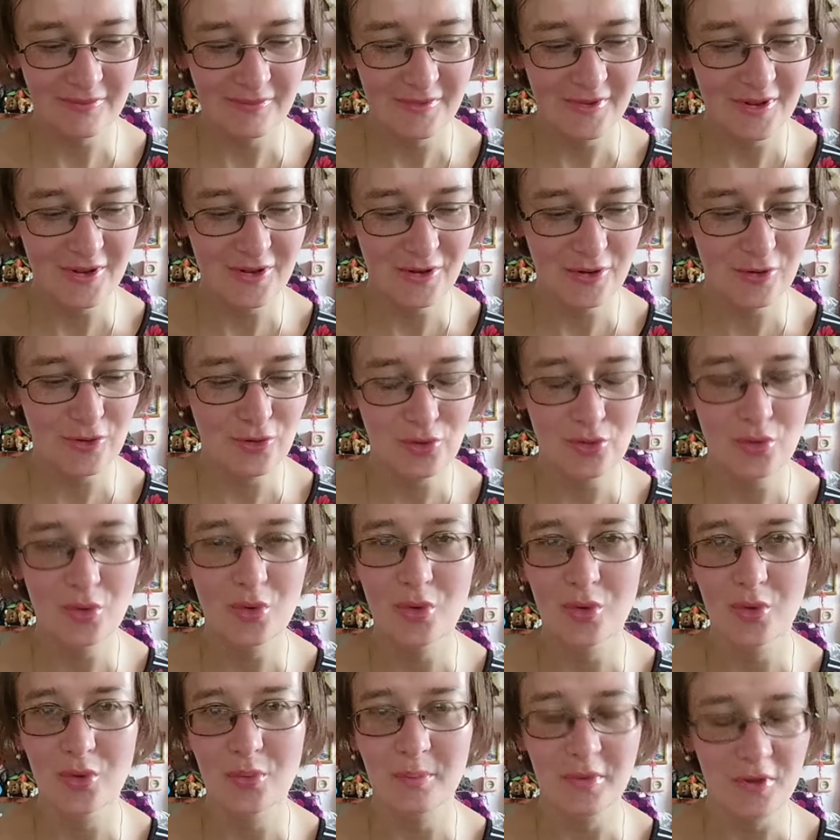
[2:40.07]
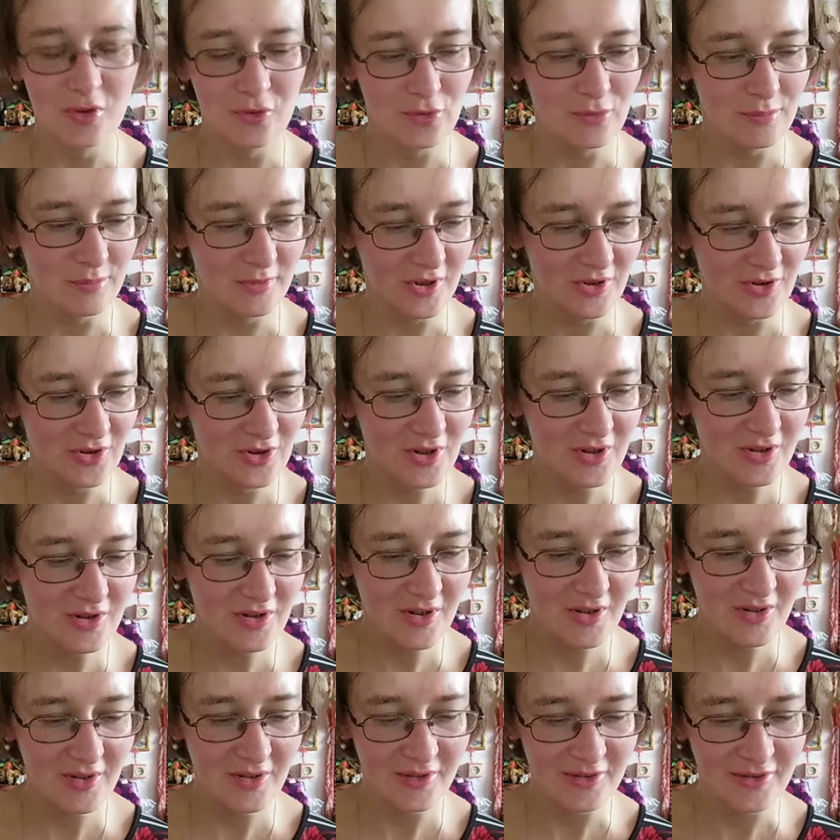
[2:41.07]
Если что, прошу
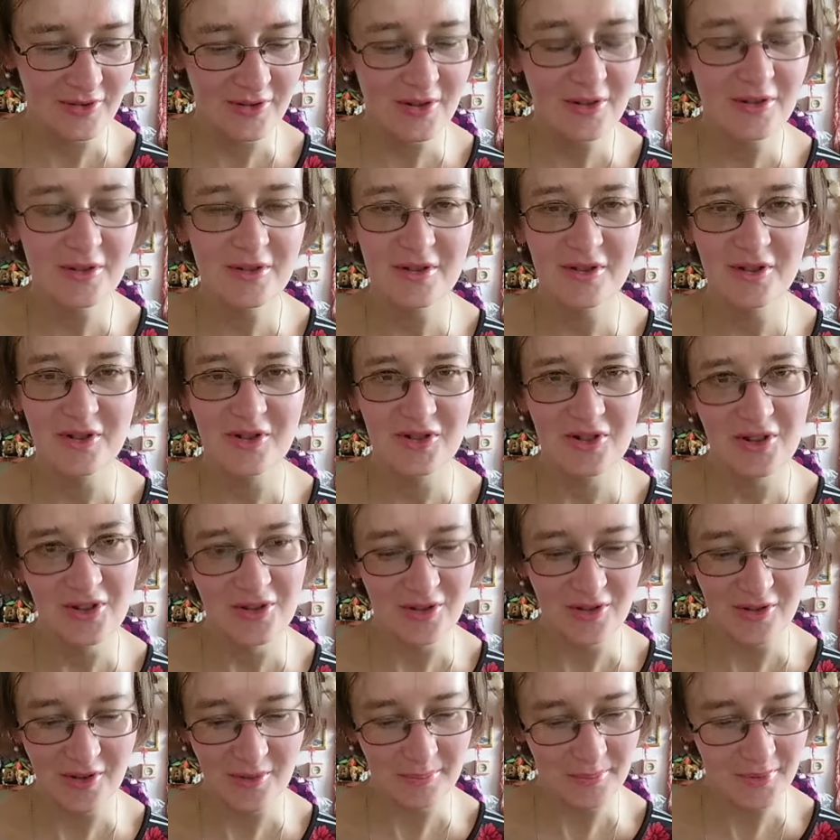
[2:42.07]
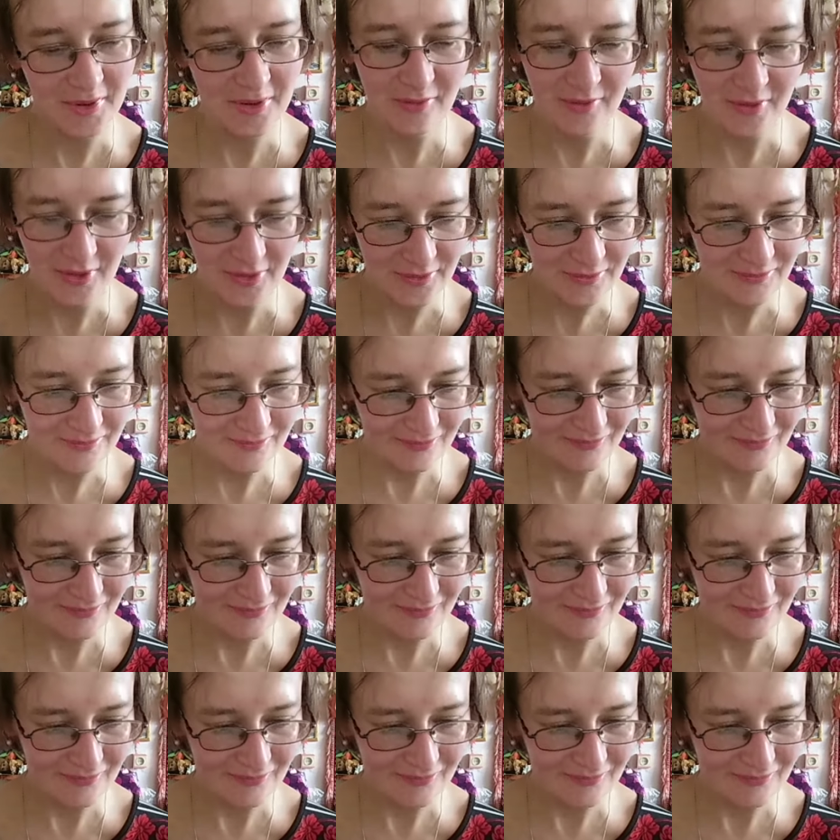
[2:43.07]
прощения. Эстелла Есенина, привет.